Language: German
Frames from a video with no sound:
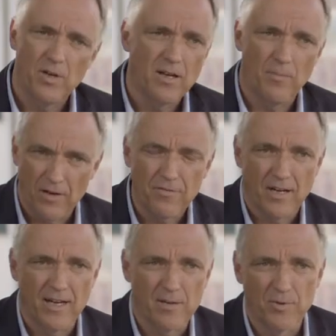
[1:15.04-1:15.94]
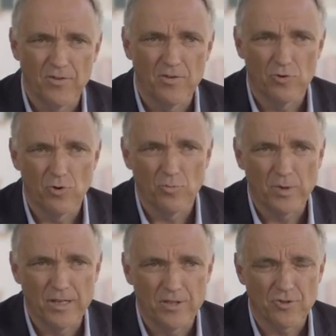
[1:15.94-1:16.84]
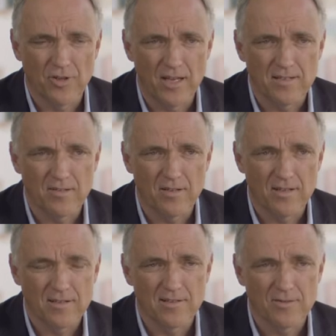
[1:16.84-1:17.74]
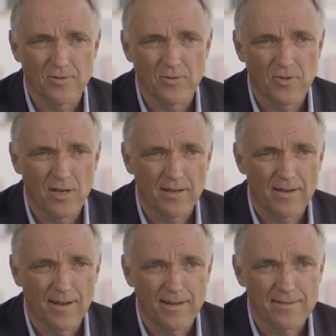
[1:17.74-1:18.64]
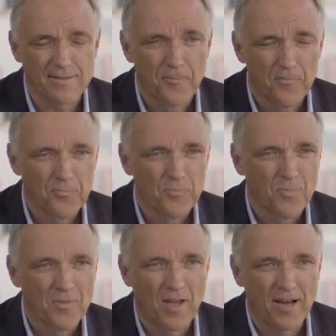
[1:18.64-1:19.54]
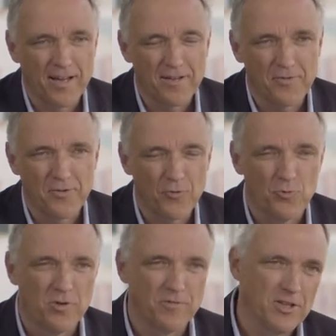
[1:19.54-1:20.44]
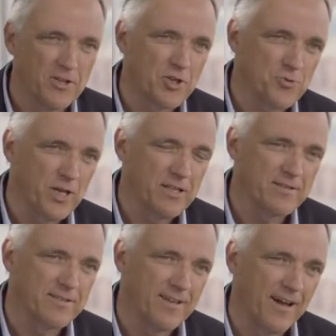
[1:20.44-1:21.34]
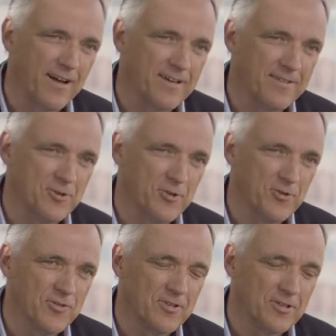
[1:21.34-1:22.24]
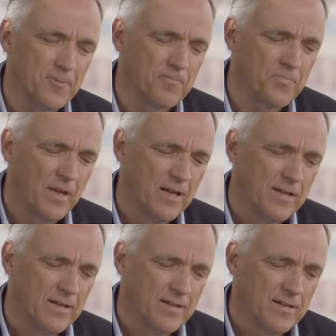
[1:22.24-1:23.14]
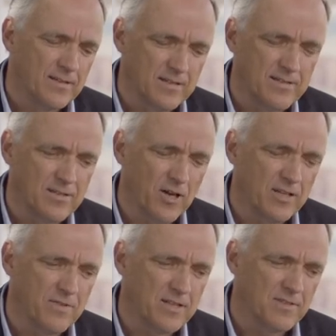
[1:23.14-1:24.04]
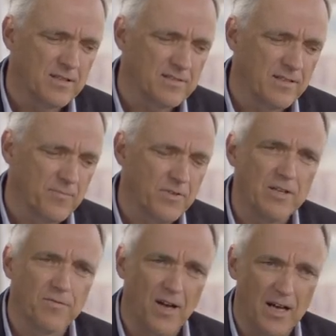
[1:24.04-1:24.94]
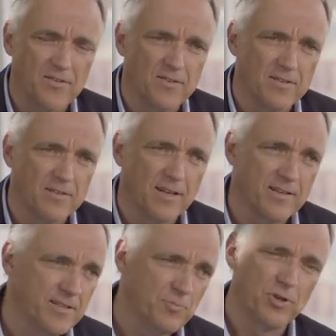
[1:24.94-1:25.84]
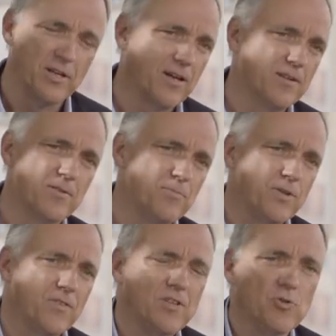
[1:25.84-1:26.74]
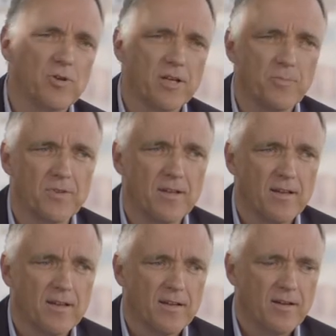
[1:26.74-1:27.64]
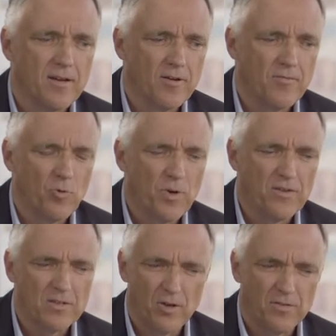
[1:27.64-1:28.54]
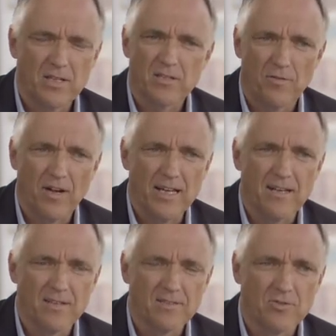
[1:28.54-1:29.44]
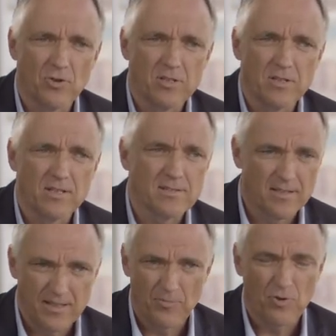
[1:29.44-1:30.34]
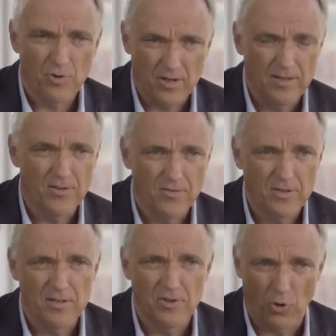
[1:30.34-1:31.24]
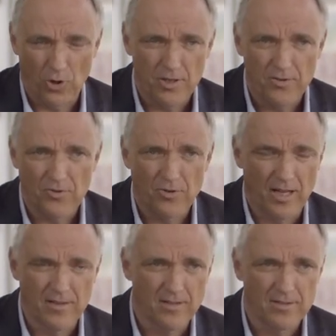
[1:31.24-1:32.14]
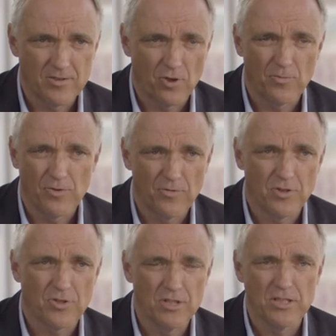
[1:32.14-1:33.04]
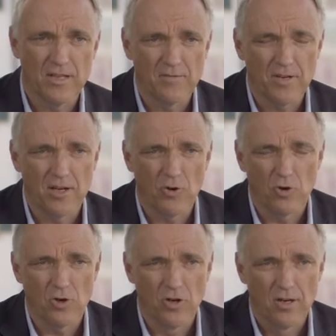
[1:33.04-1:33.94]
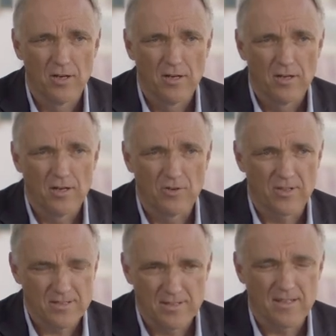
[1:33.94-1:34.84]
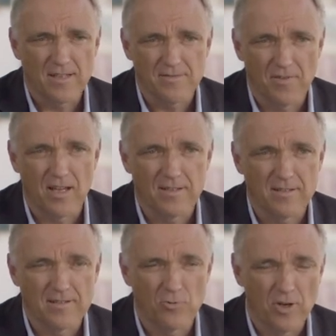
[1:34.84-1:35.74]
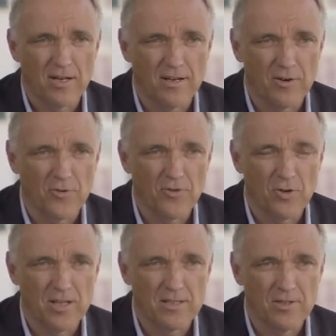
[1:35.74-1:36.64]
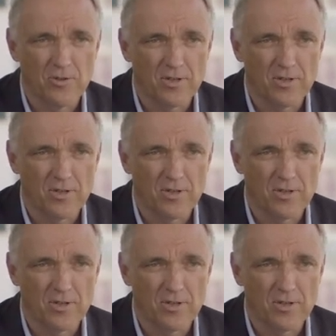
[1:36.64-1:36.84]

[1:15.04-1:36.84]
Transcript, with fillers: man am Anfang einer Beziehung unbedingt schon hat, sondern das ist sozusagen erst der reife Zugewinn der späteren Jahre. Und ähm, das ist auch etwas, weil es eben viele Phasen in der Liebe oder in, in Beziehung gibt, äh, wo man sich auch vielleicht darauf einlassen sollte, dass dann eben noch ganz viel Neues und anderes kommt und verschiedene Entwicklungen. Und dass es das wert ist, so lange auszuhalten